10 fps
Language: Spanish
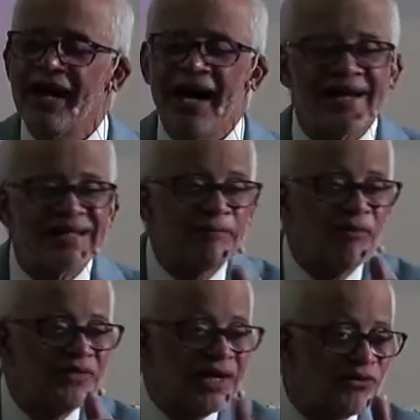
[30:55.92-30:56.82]
a
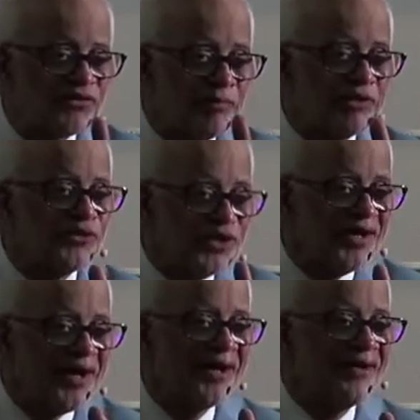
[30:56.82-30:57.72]
responder con
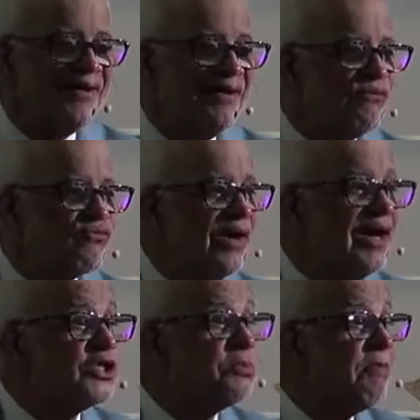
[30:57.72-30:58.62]
sabiduría fue el
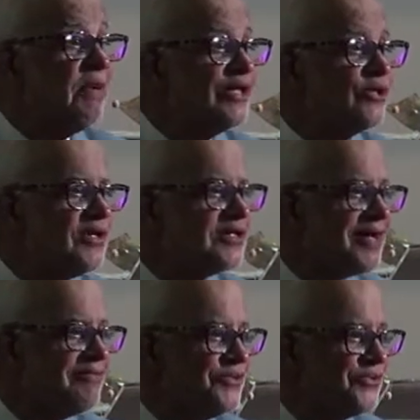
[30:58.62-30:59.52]
espíritu de
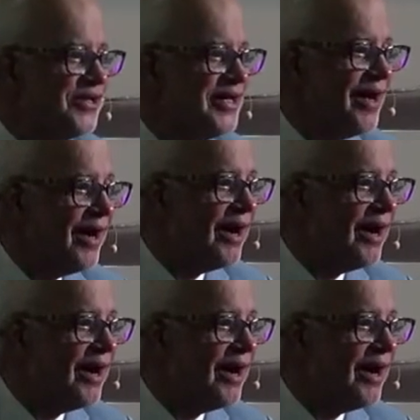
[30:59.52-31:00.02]
sabiduría.